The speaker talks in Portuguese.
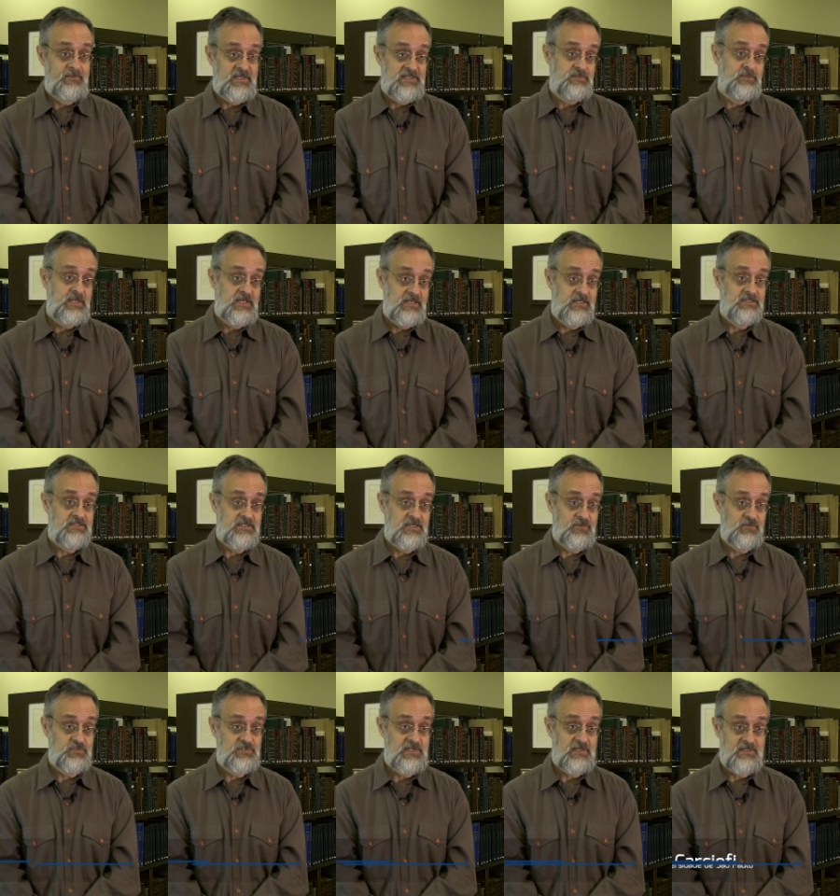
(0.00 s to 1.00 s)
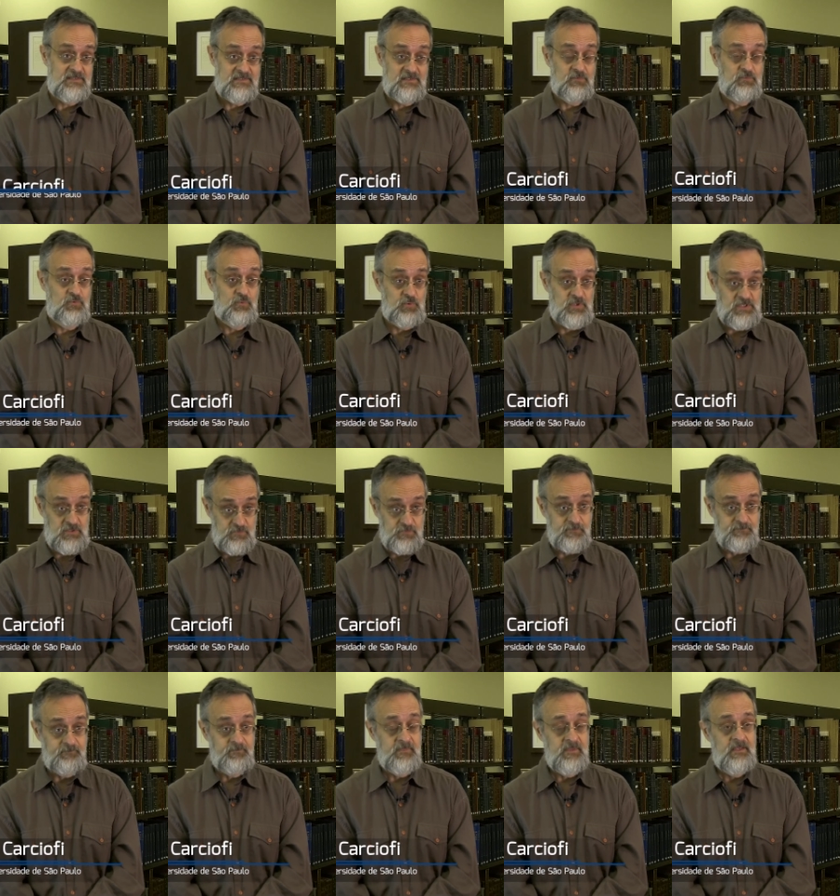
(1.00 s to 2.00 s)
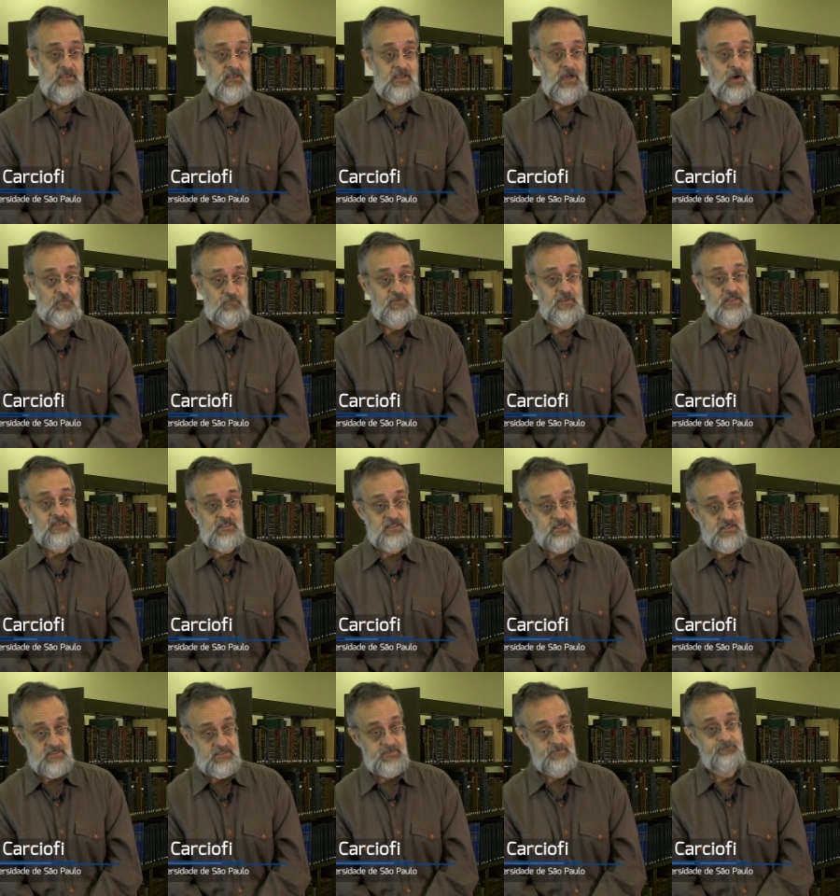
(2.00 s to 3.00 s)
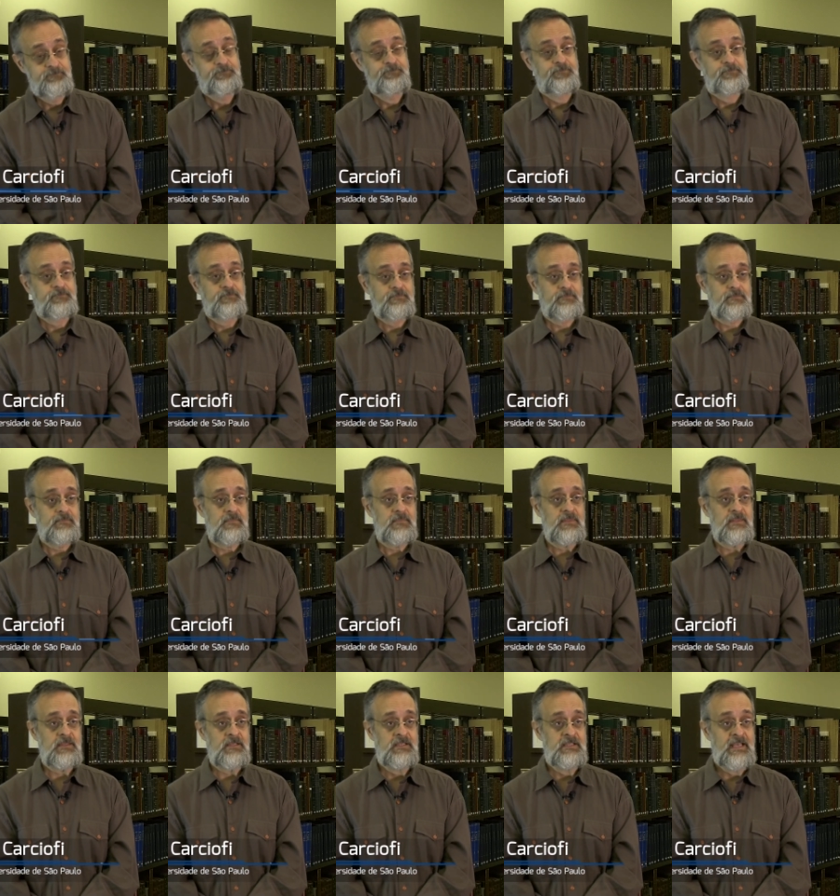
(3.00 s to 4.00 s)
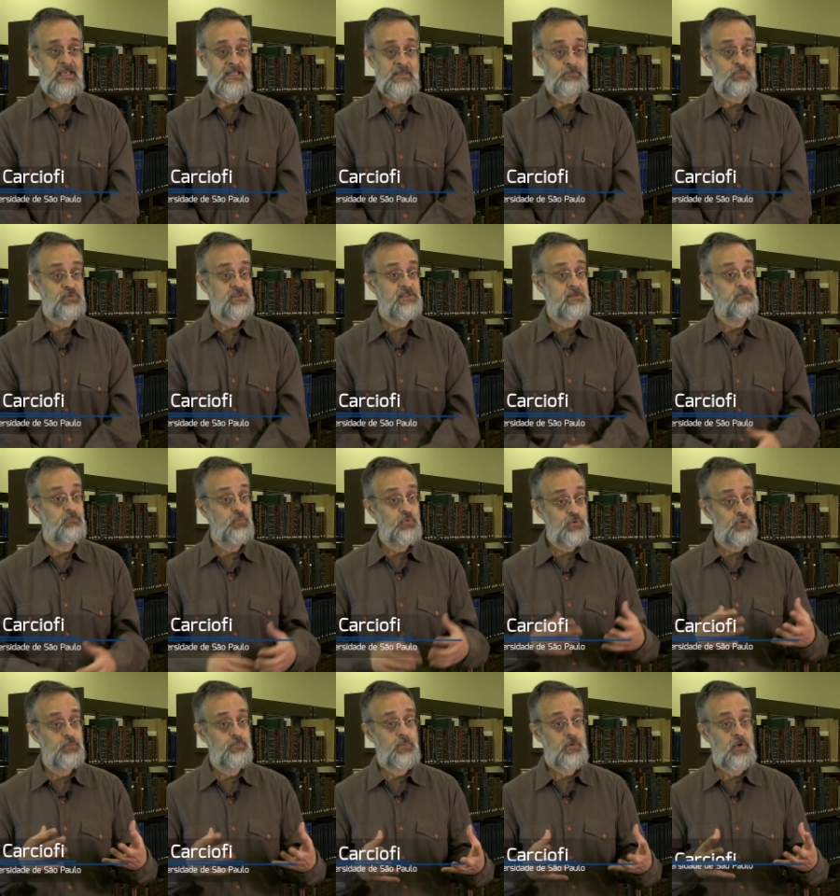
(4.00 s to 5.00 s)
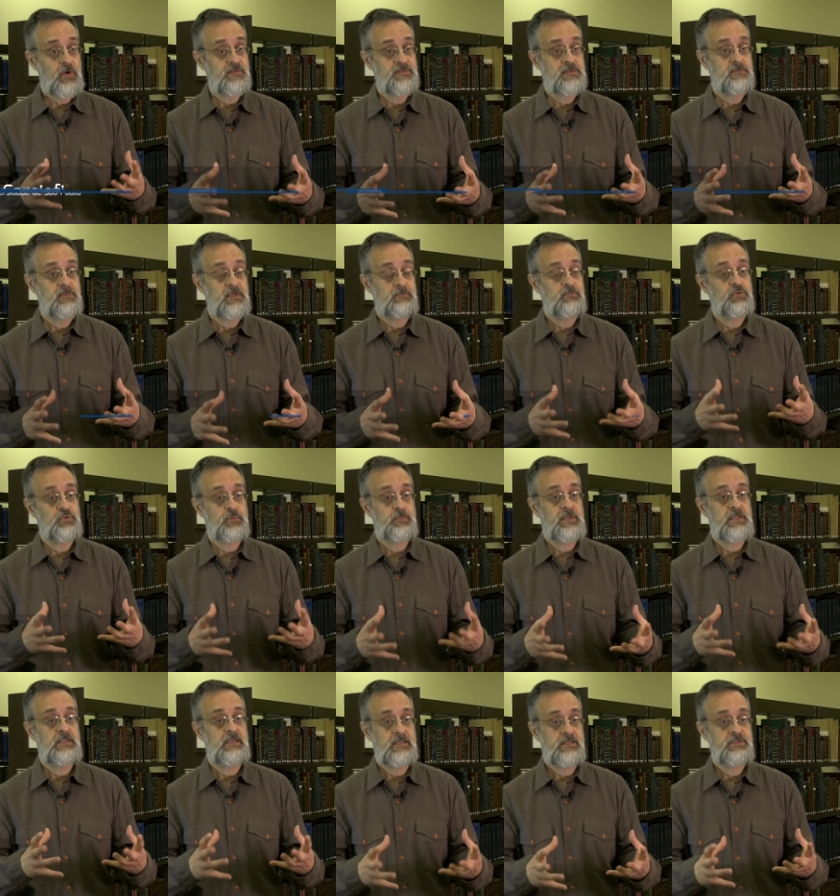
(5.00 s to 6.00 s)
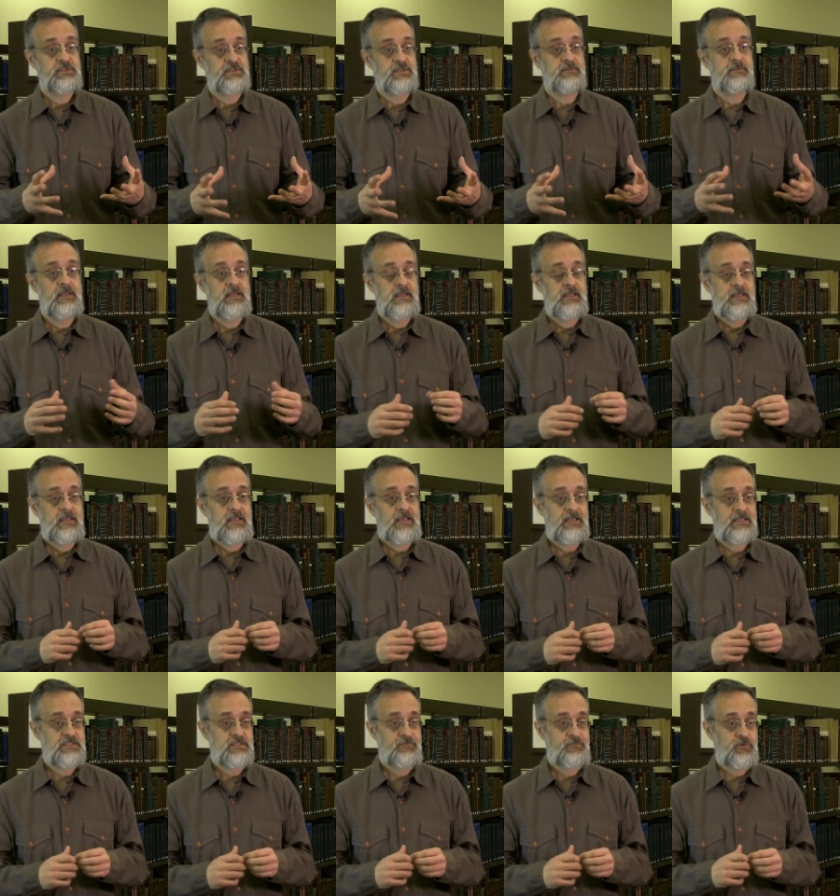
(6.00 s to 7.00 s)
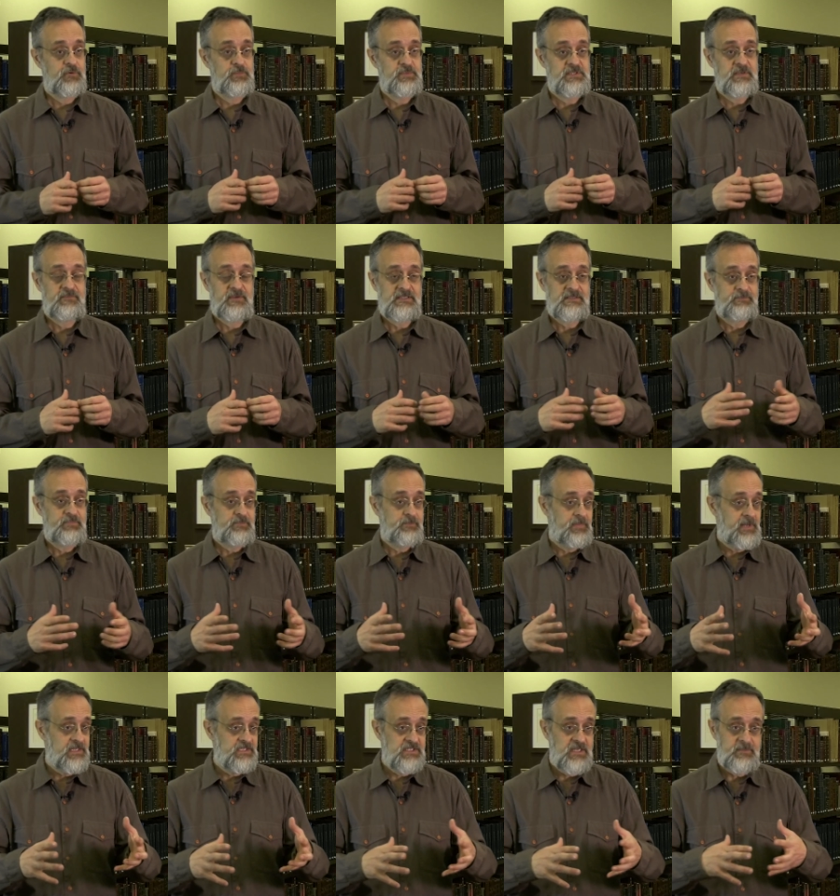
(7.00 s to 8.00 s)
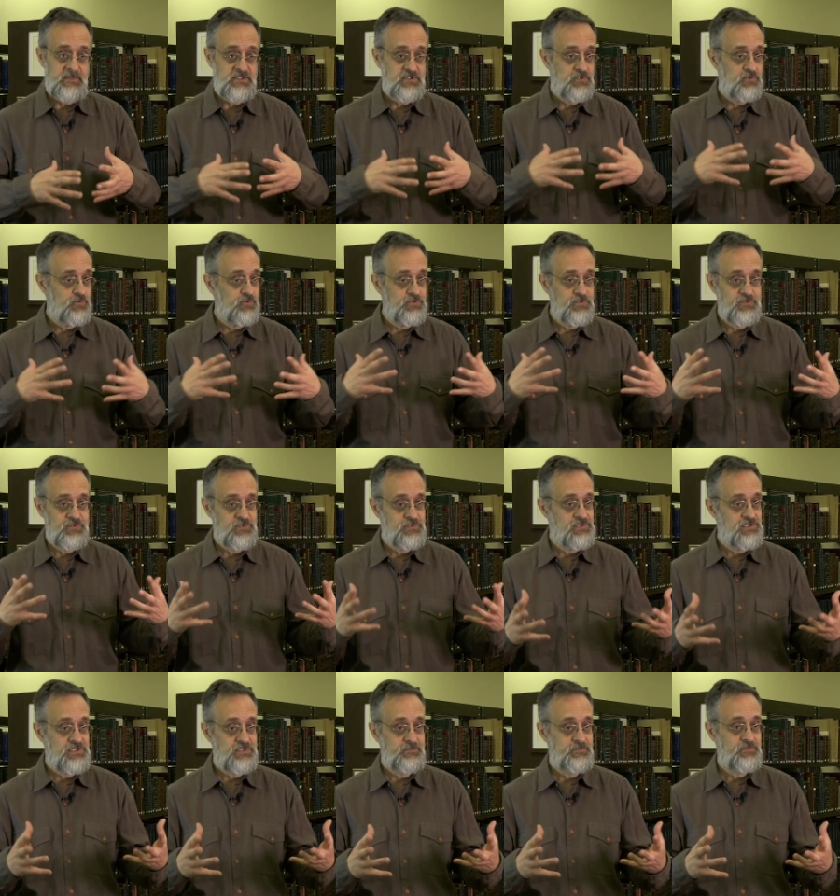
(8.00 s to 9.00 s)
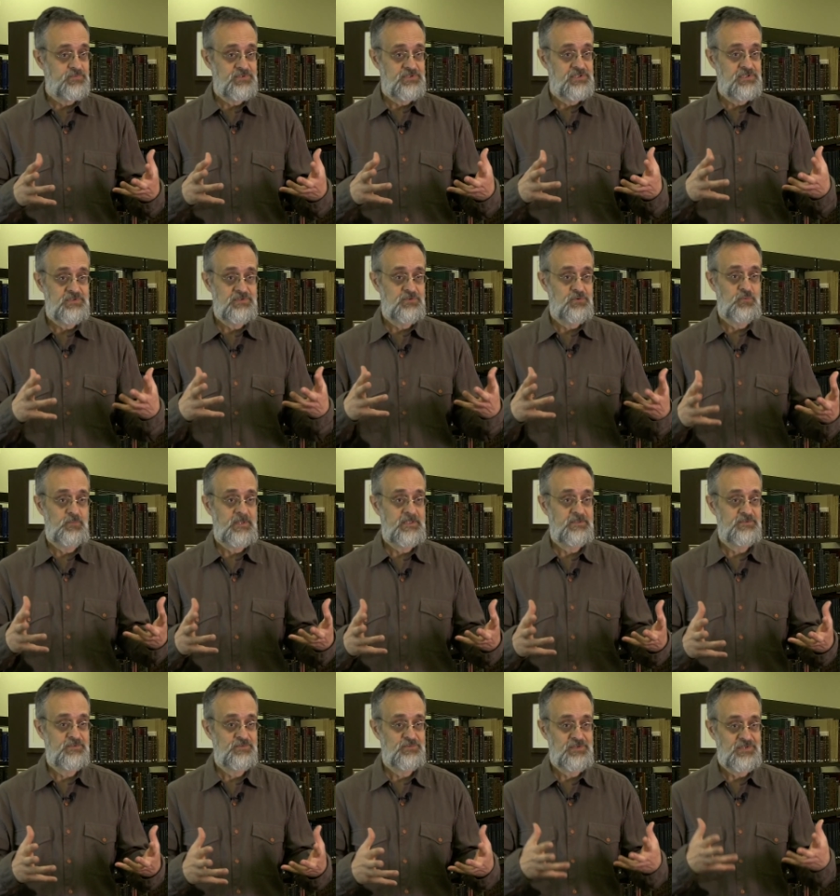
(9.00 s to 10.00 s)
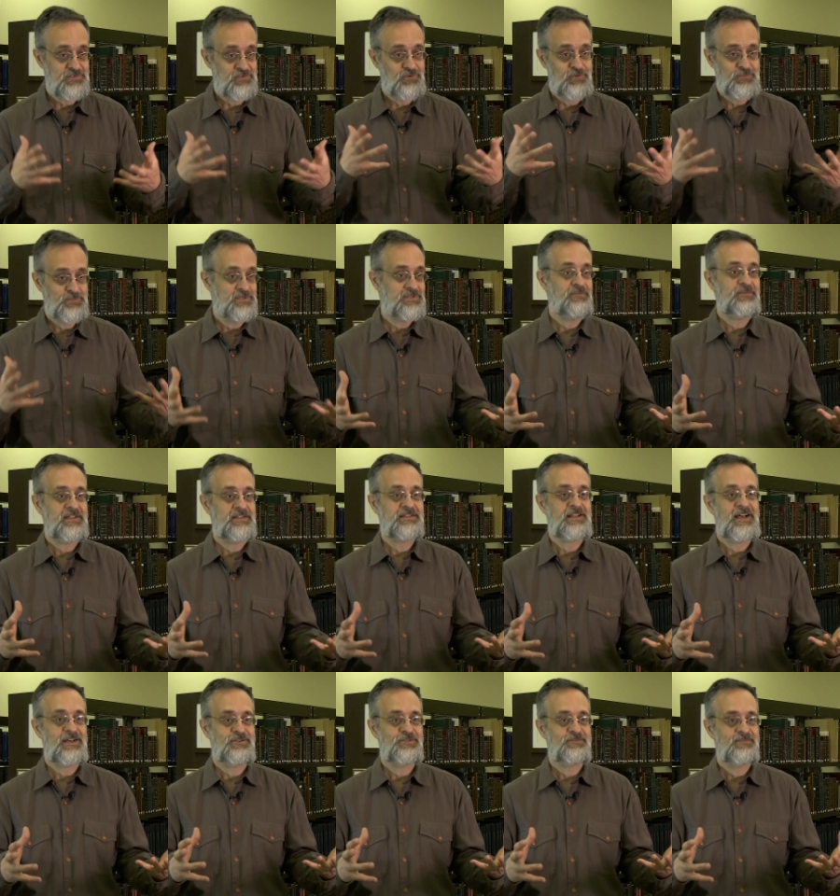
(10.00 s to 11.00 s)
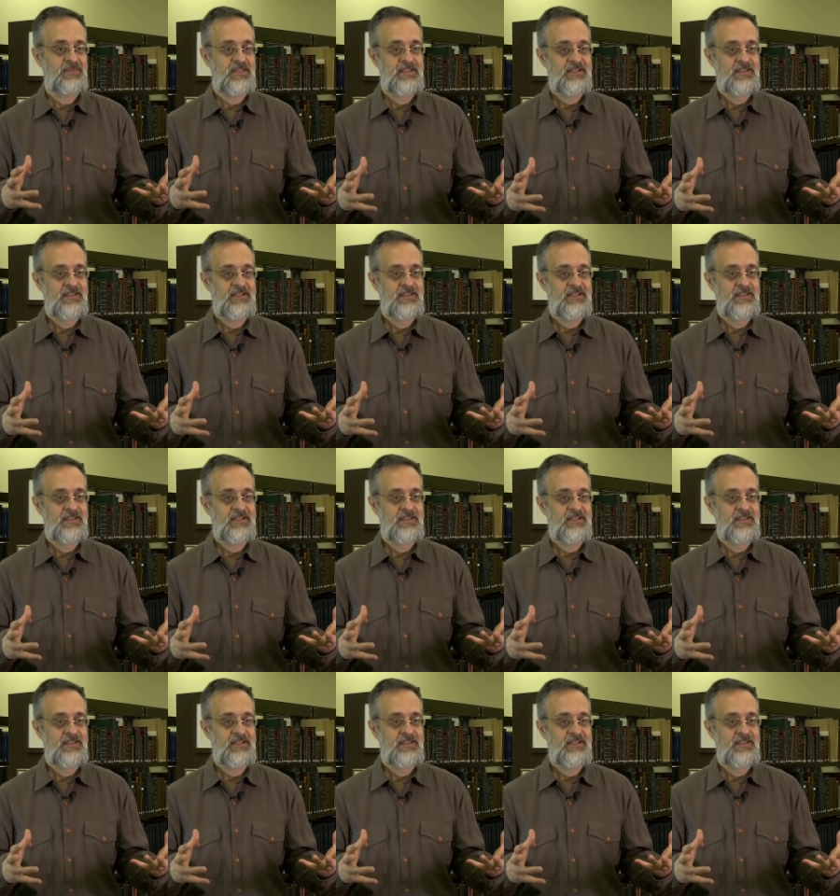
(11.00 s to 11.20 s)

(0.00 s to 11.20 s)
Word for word: mais brilhante da constelação do Rio, Alfa Eridani, e ela, por ser muito próxima e muito brilhante, ela já foi observada por praticamente todos os tipos de instrumentos que os astrônomos inventaram.